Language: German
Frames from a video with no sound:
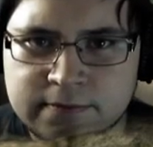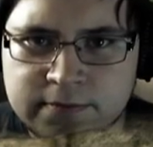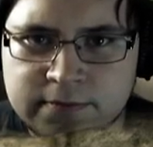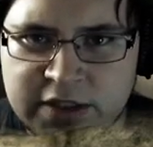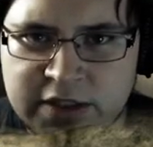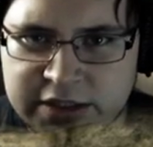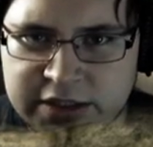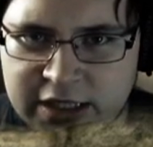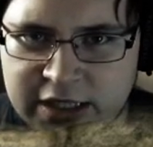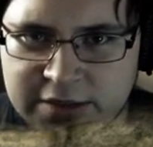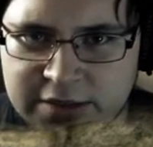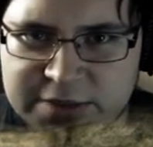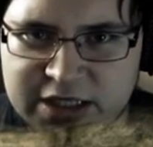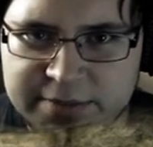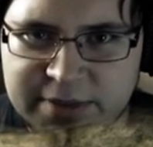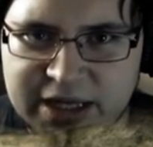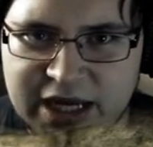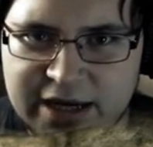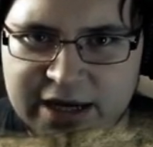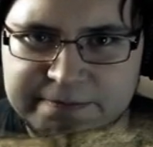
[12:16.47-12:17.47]
Das erhält mich
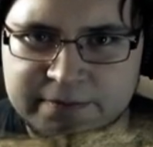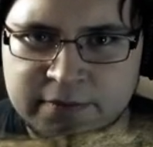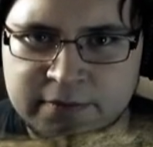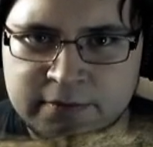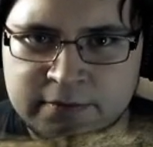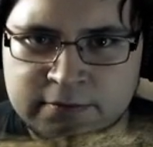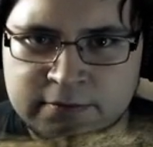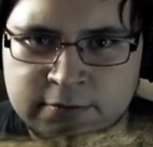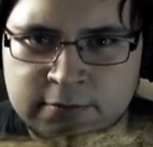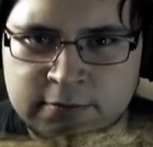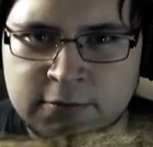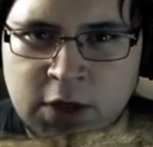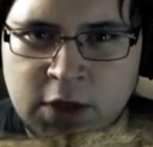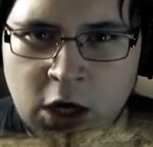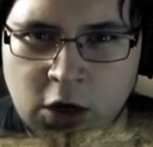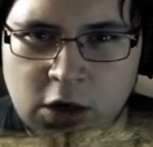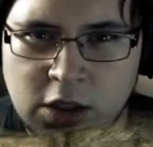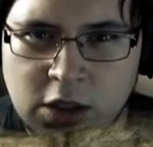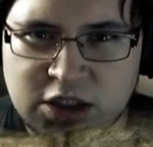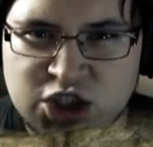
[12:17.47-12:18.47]
am Leben.
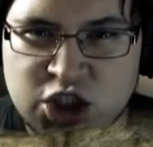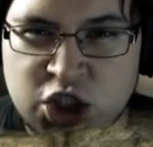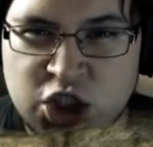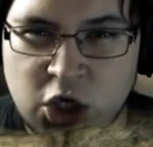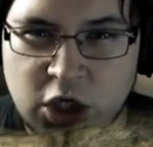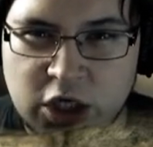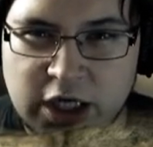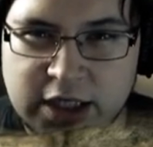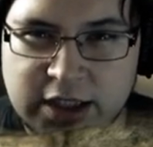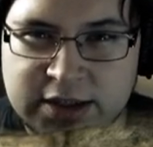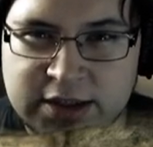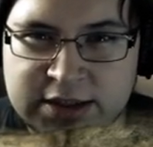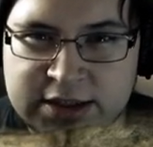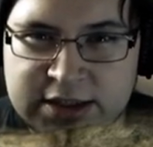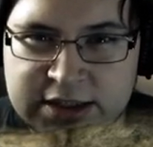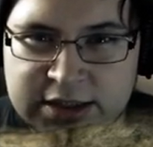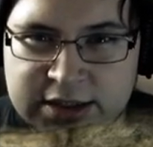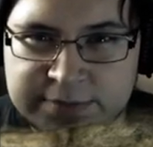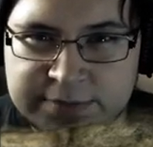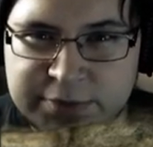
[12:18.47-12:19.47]
Horror, Schocker.
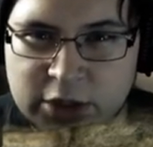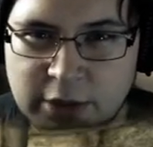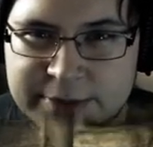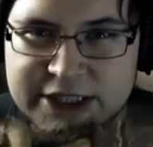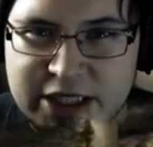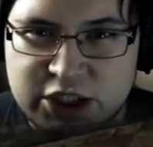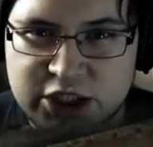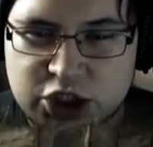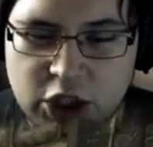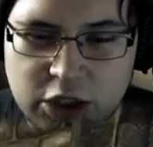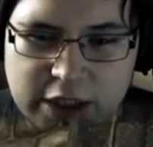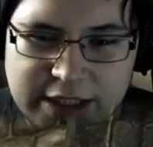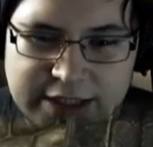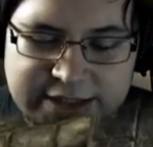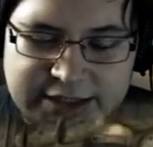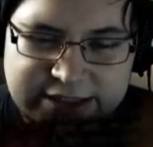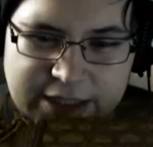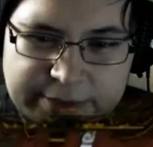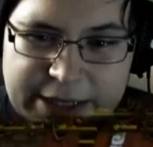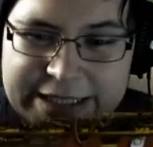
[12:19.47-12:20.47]
Bekomme ich keinen Schocker,
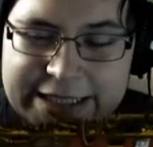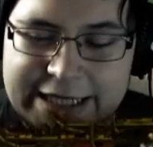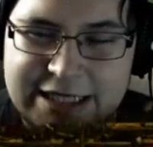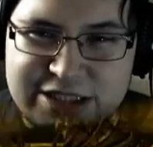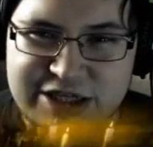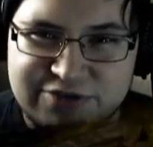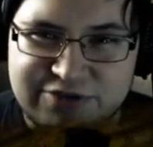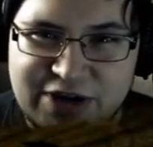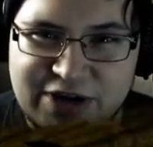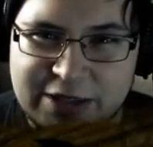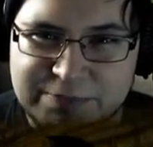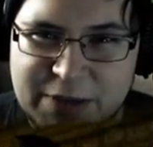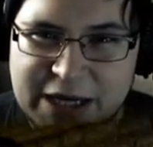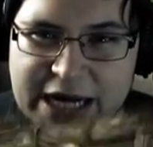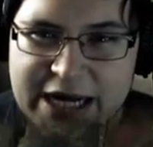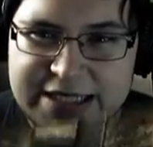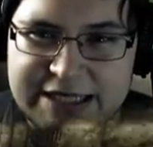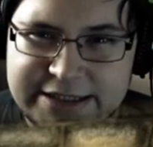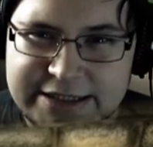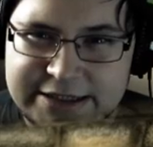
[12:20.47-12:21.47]
der mir einen Herzinfarkt
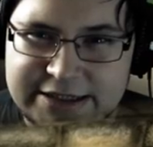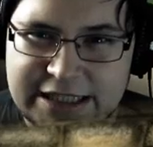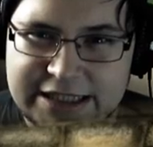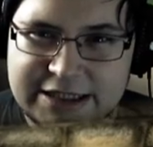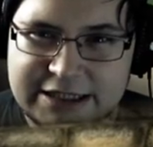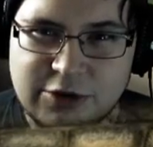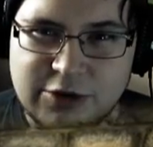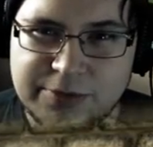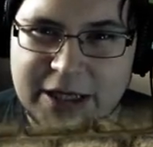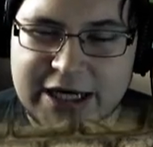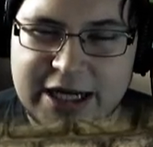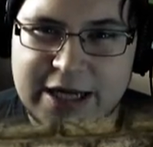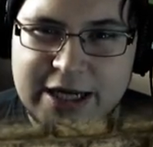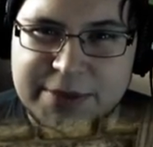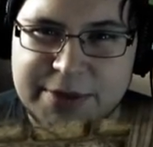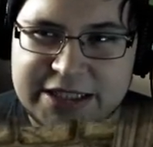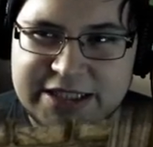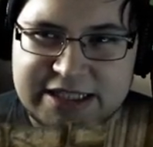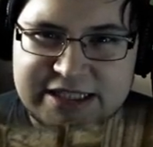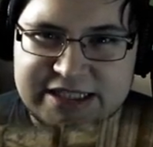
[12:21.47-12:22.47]
bereitet, dann überlebe
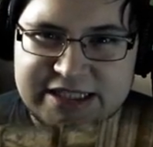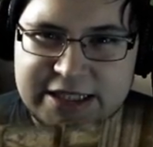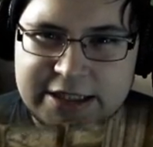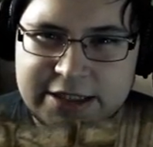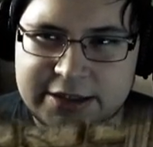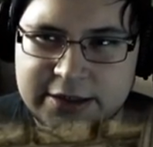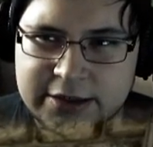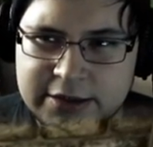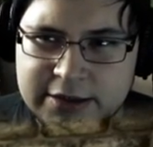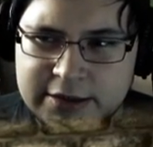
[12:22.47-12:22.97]
ich das nicht.